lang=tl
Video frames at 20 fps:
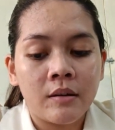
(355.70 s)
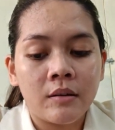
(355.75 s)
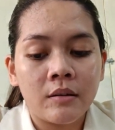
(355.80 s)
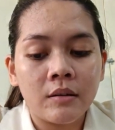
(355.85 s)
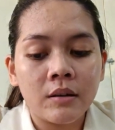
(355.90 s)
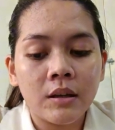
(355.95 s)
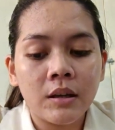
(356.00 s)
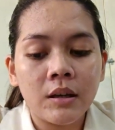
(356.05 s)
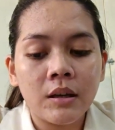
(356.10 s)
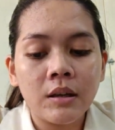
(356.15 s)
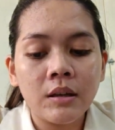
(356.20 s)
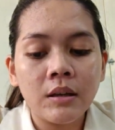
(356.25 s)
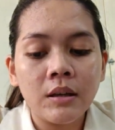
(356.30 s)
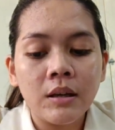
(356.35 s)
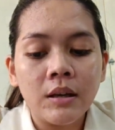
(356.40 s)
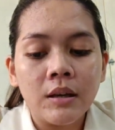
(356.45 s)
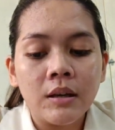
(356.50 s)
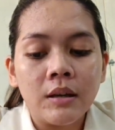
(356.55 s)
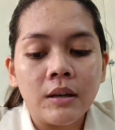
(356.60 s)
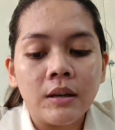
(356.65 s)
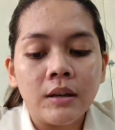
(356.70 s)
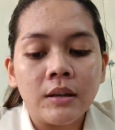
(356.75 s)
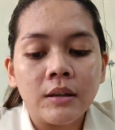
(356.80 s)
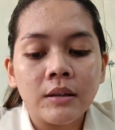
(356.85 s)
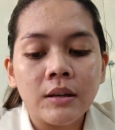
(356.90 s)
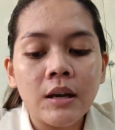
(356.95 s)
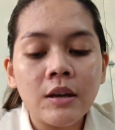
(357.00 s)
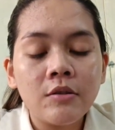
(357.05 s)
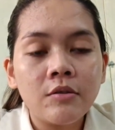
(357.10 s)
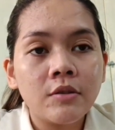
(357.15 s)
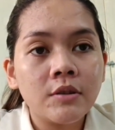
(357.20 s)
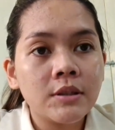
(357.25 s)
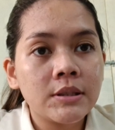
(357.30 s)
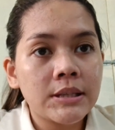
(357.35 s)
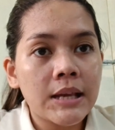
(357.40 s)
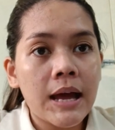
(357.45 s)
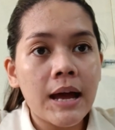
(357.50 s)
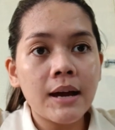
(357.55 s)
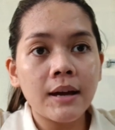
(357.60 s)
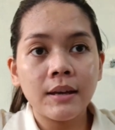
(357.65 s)
Okay? Ngayon,
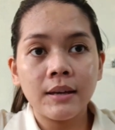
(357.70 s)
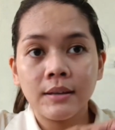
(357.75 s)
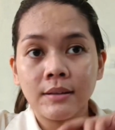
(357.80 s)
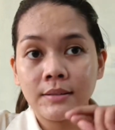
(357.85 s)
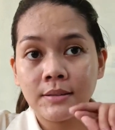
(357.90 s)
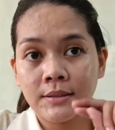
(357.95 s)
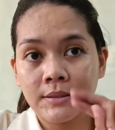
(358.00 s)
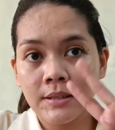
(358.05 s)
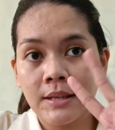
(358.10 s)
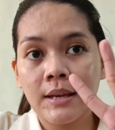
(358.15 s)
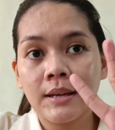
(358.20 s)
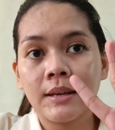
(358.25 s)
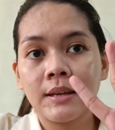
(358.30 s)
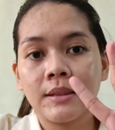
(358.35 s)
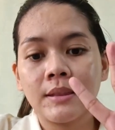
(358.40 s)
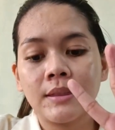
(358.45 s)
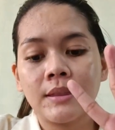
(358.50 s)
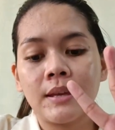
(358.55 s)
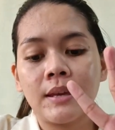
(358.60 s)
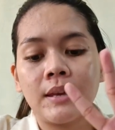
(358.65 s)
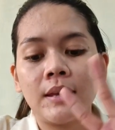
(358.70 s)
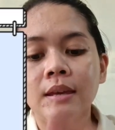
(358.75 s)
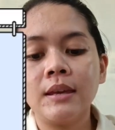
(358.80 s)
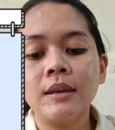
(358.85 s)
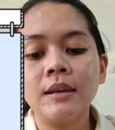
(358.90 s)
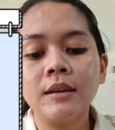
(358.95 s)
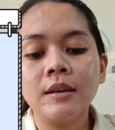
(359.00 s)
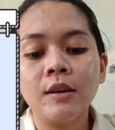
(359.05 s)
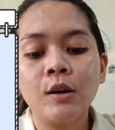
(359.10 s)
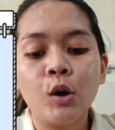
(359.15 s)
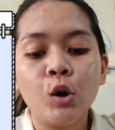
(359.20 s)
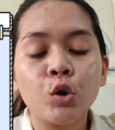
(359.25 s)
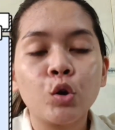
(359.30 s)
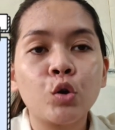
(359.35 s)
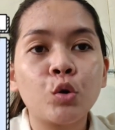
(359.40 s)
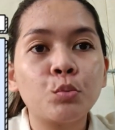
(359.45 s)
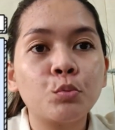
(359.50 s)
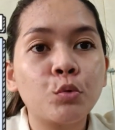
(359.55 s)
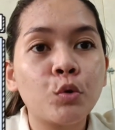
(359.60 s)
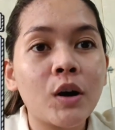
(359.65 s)
sa aking second day,
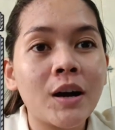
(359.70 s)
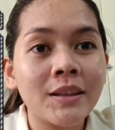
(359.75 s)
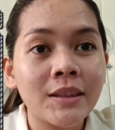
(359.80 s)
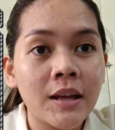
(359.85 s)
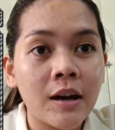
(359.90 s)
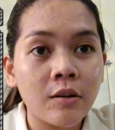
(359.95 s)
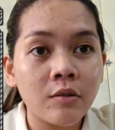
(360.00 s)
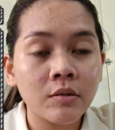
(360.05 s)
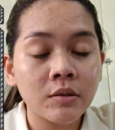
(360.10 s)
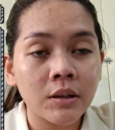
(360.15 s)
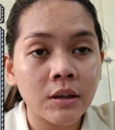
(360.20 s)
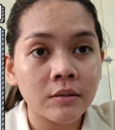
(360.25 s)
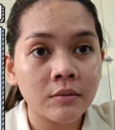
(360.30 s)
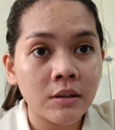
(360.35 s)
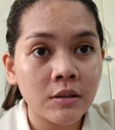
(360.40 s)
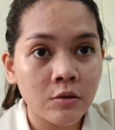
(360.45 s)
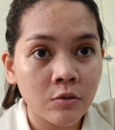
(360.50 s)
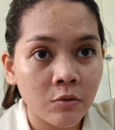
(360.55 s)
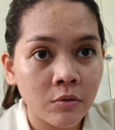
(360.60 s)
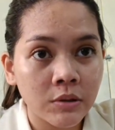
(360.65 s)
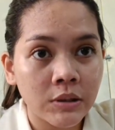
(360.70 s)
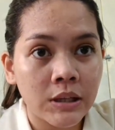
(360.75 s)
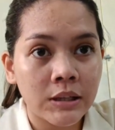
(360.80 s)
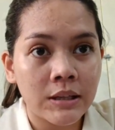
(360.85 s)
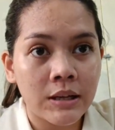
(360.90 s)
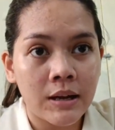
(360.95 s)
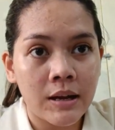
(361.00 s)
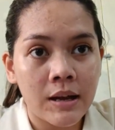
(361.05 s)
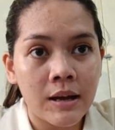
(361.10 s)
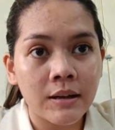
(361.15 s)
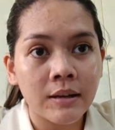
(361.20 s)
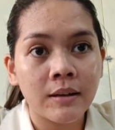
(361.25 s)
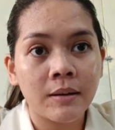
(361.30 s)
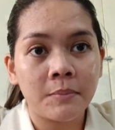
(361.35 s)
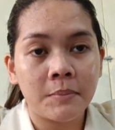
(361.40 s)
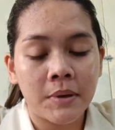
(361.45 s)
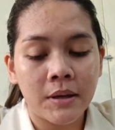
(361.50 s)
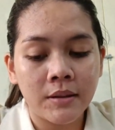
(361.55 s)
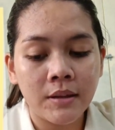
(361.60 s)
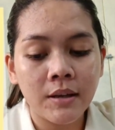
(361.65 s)
kumuha na ako ng resulta ng
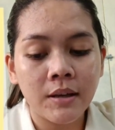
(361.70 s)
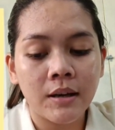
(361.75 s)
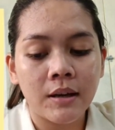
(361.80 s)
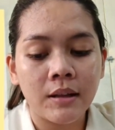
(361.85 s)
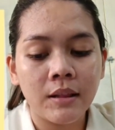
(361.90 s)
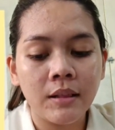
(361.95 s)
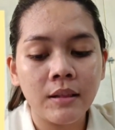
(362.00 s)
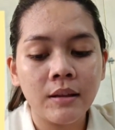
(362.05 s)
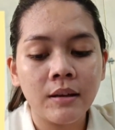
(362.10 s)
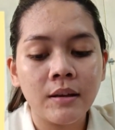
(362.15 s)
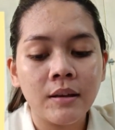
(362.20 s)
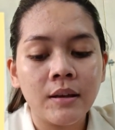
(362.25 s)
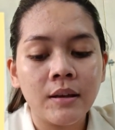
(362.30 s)
aking medical,